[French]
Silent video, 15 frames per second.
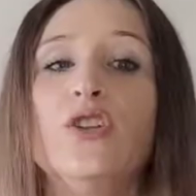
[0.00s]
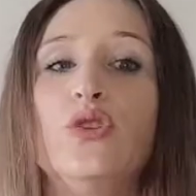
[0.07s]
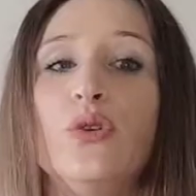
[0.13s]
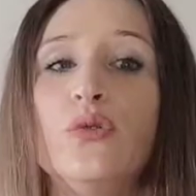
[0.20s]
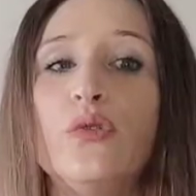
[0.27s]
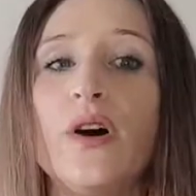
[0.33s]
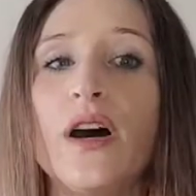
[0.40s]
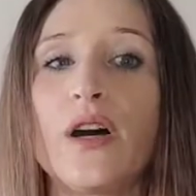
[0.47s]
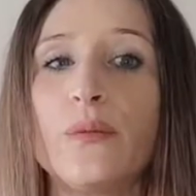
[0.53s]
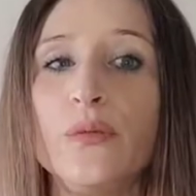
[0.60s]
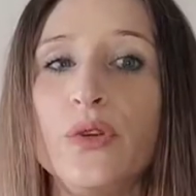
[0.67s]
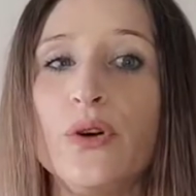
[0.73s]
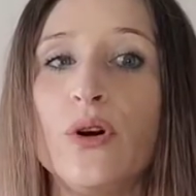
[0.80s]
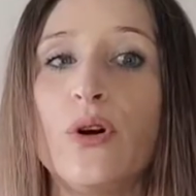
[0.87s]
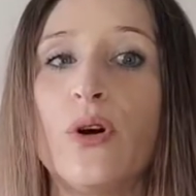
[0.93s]
de voir
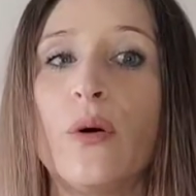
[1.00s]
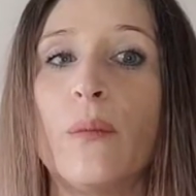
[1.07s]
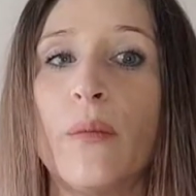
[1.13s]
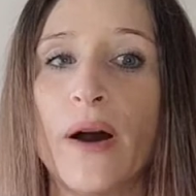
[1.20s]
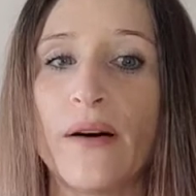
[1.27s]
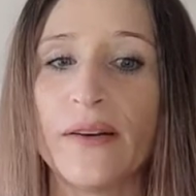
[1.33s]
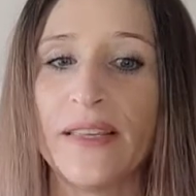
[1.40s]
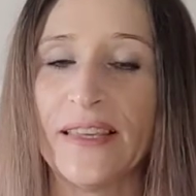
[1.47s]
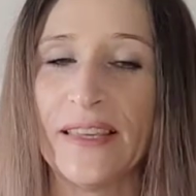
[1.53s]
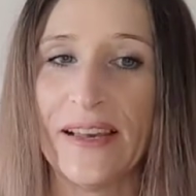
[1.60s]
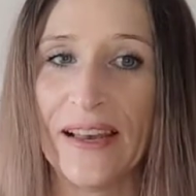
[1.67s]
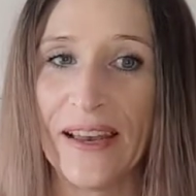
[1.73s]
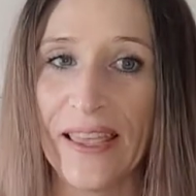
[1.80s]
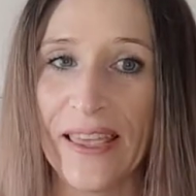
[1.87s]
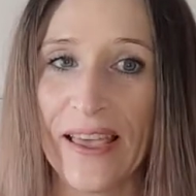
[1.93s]
mieux comment
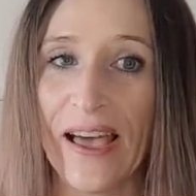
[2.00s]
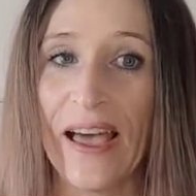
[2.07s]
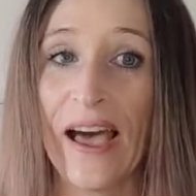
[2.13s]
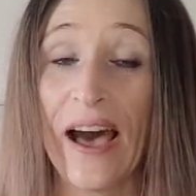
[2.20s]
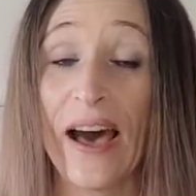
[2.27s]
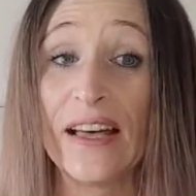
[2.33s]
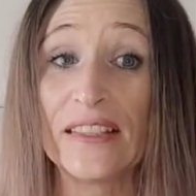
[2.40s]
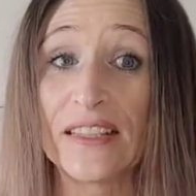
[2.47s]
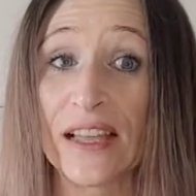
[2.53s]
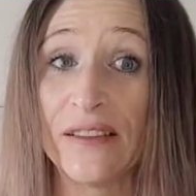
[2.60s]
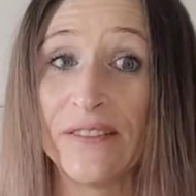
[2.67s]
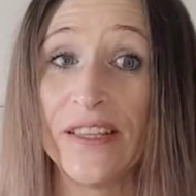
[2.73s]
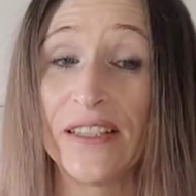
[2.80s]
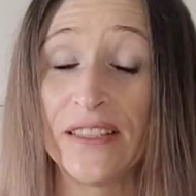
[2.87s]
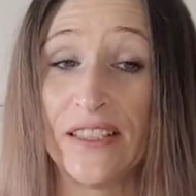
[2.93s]
il est à
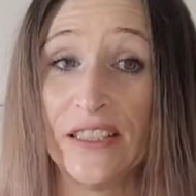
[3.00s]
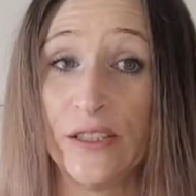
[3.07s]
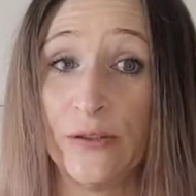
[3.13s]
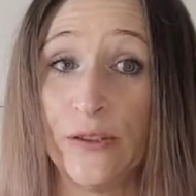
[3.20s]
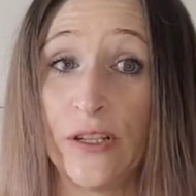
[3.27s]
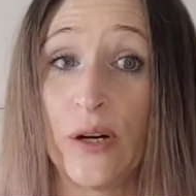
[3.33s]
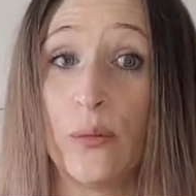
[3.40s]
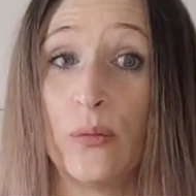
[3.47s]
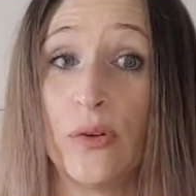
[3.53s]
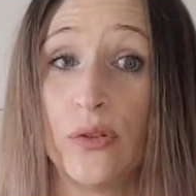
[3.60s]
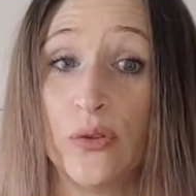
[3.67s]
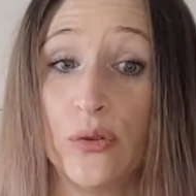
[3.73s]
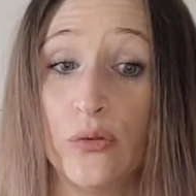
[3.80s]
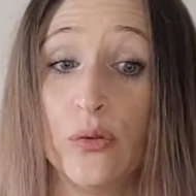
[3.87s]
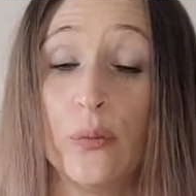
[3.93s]
travers des différents
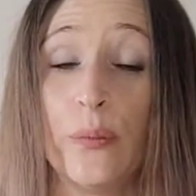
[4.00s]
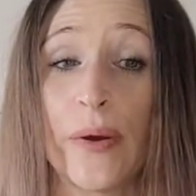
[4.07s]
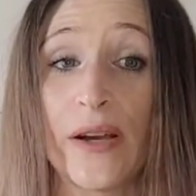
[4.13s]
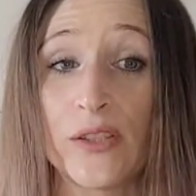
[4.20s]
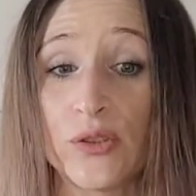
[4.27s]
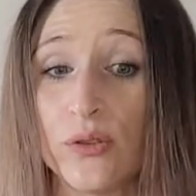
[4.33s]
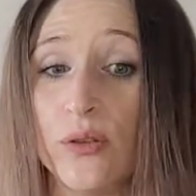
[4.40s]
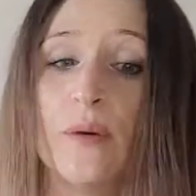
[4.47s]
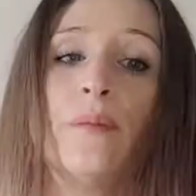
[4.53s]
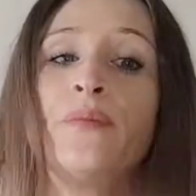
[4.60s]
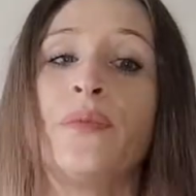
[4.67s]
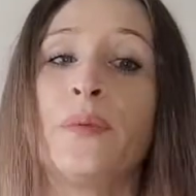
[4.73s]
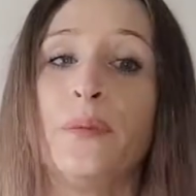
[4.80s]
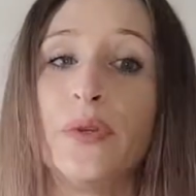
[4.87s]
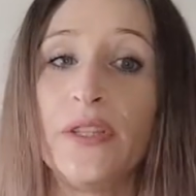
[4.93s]
points de vue, parce que
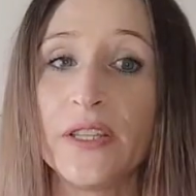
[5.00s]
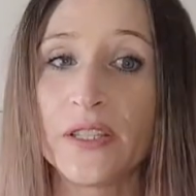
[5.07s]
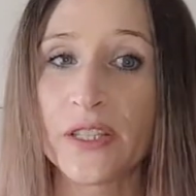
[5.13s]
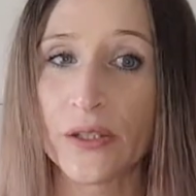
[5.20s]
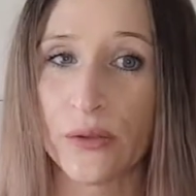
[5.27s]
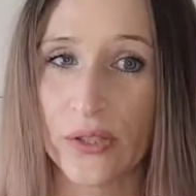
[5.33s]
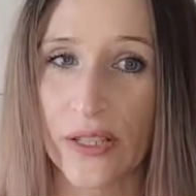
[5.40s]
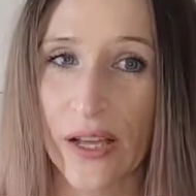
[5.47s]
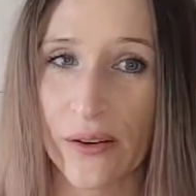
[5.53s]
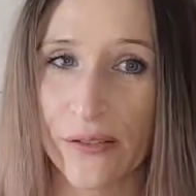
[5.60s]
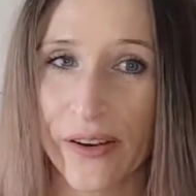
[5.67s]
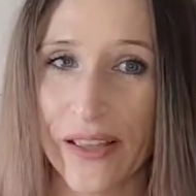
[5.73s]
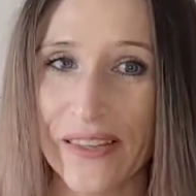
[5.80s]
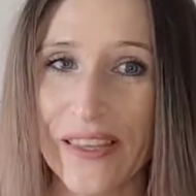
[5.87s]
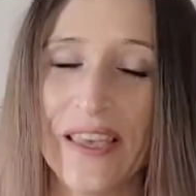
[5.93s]
peut-être au
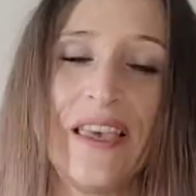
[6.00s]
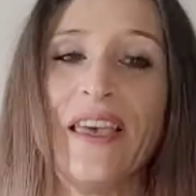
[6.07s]
travail,